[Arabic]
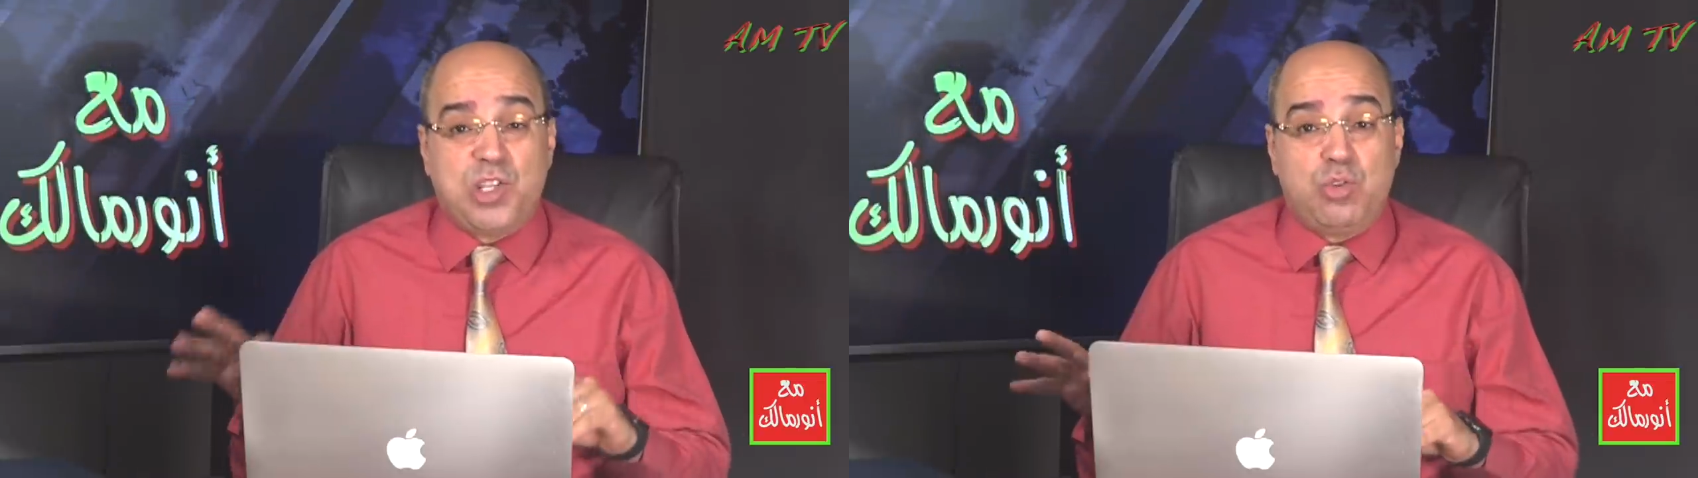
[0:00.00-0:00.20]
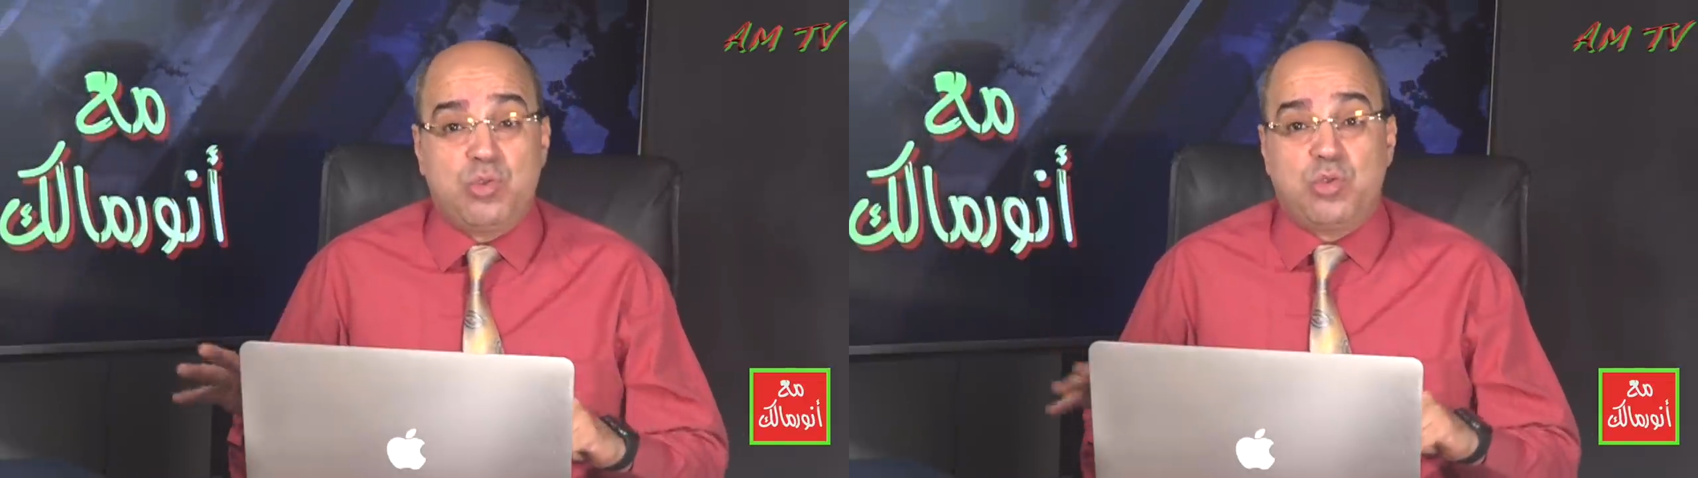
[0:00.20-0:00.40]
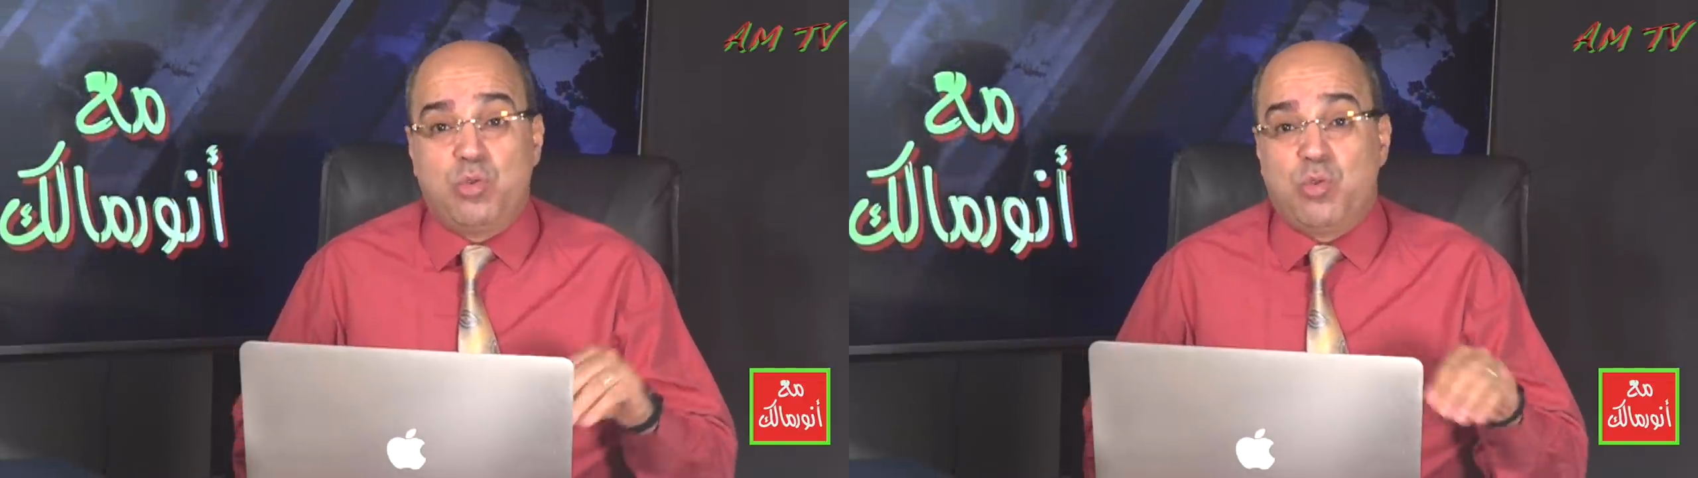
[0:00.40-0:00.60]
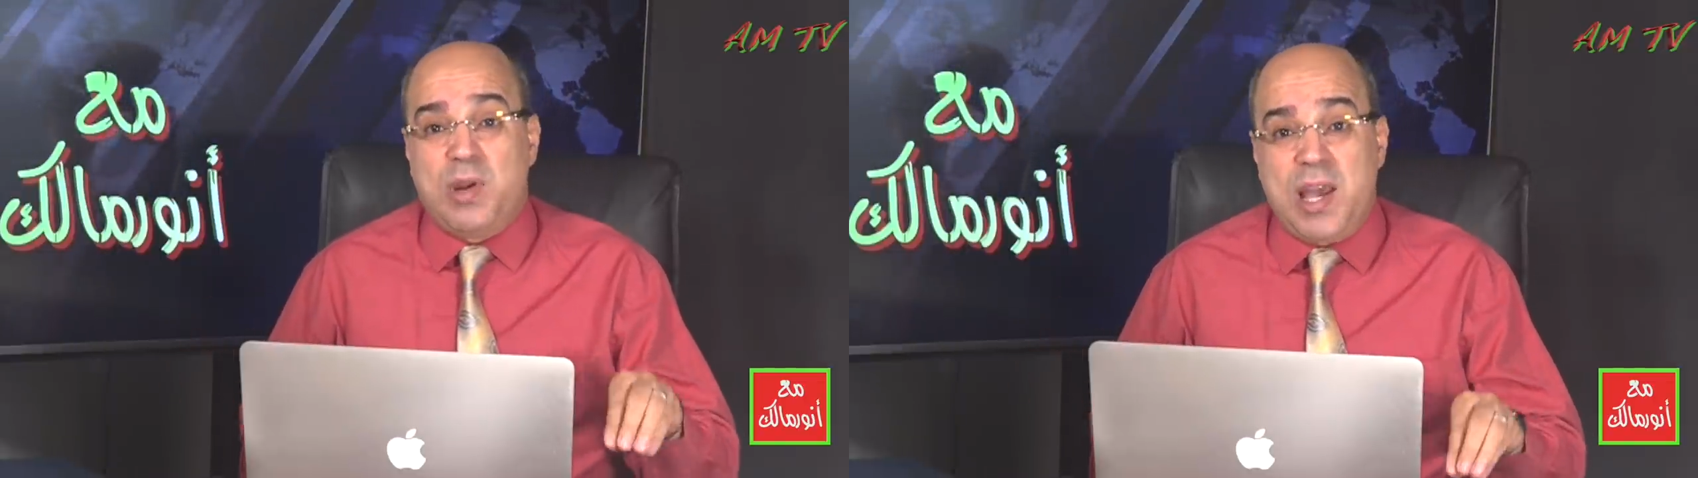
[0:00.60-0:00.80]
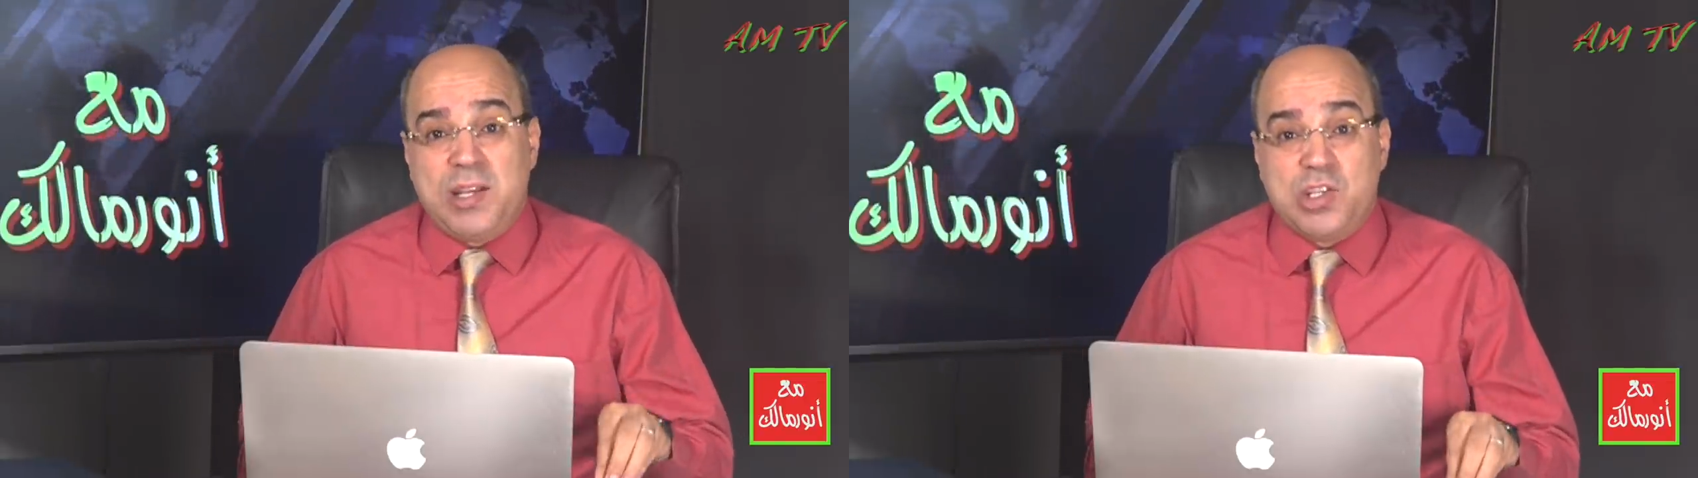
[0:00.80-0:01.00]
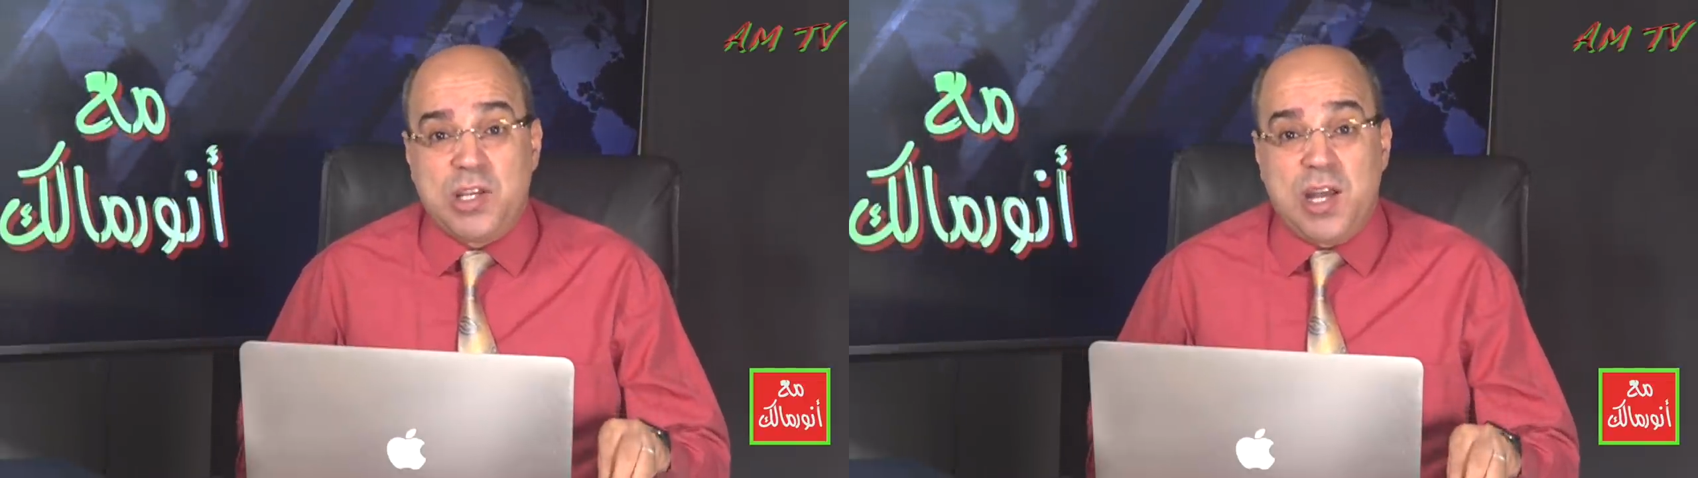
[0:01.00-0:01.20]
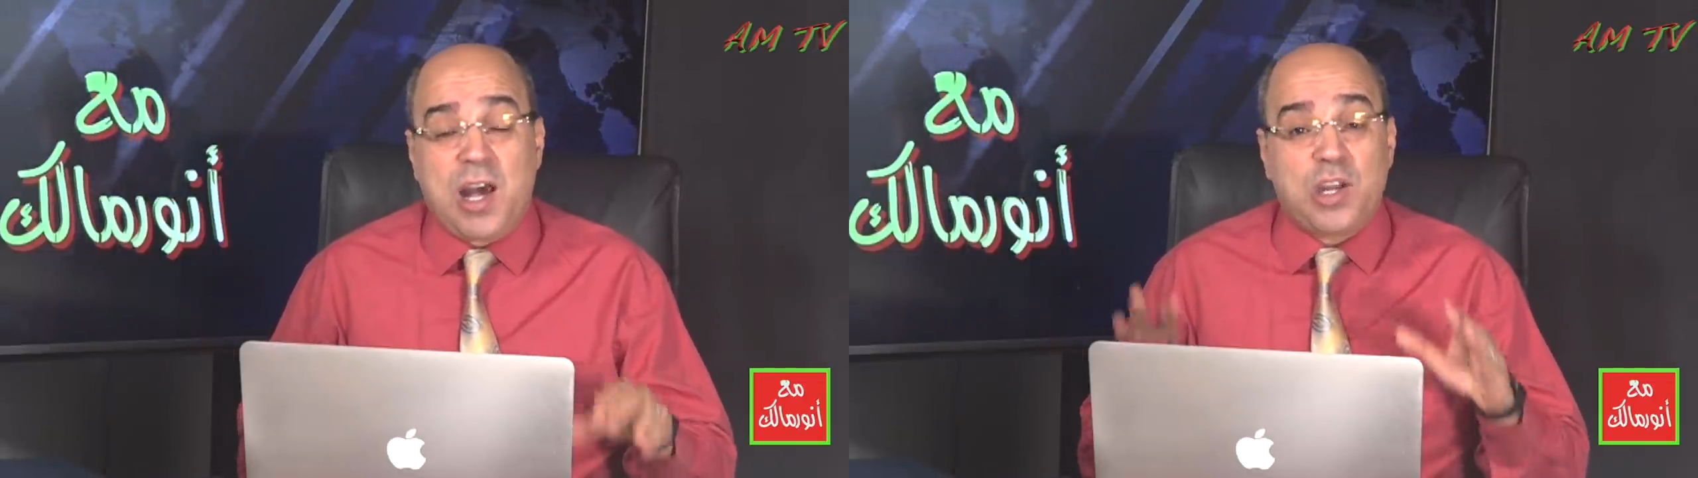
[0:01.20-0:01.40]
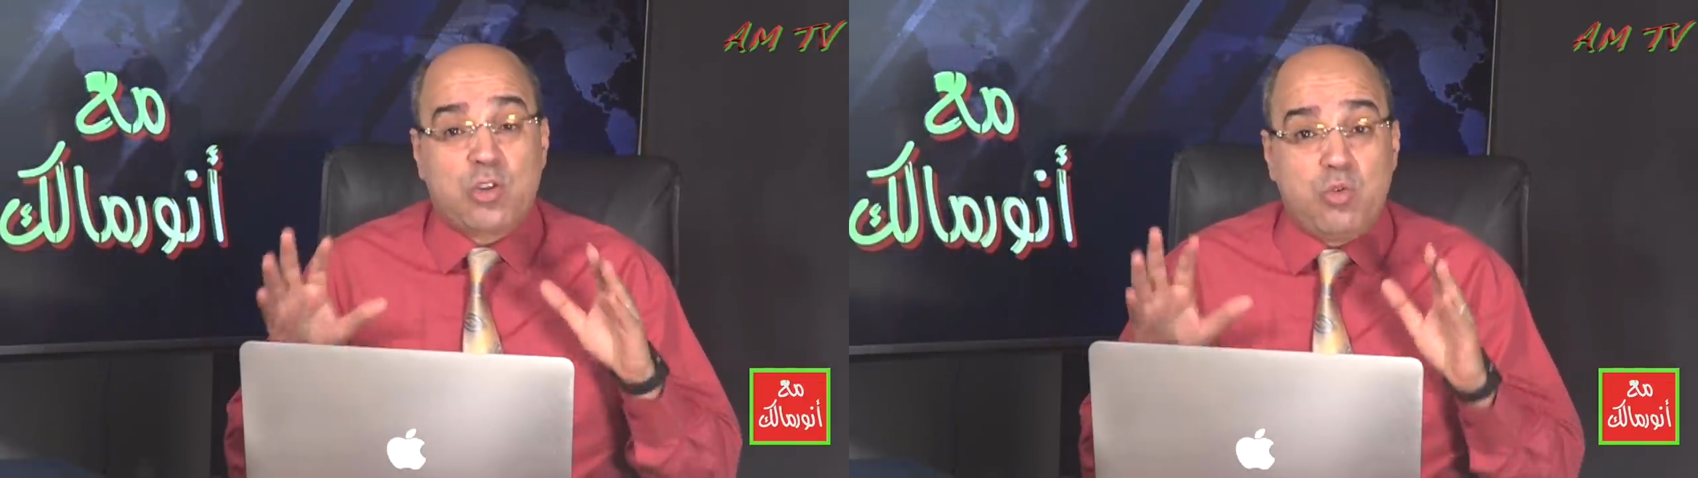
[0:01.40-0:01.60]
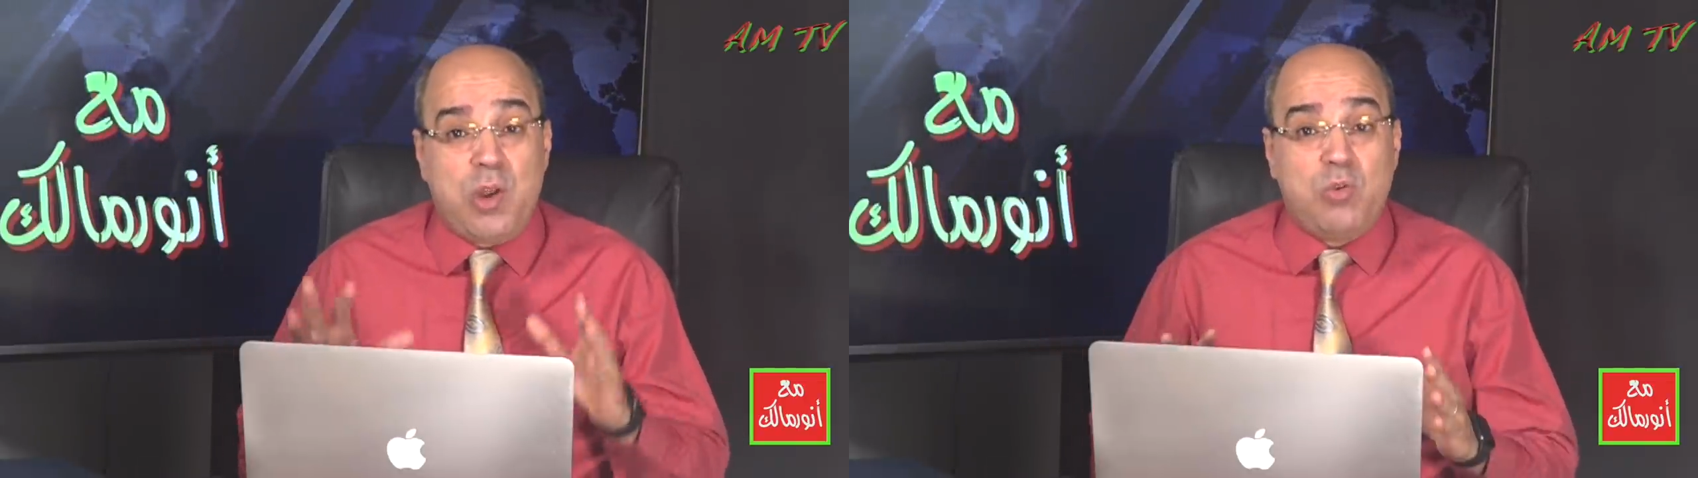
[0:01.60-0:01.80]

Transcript: الدستور ولا أي شيء آخر تكون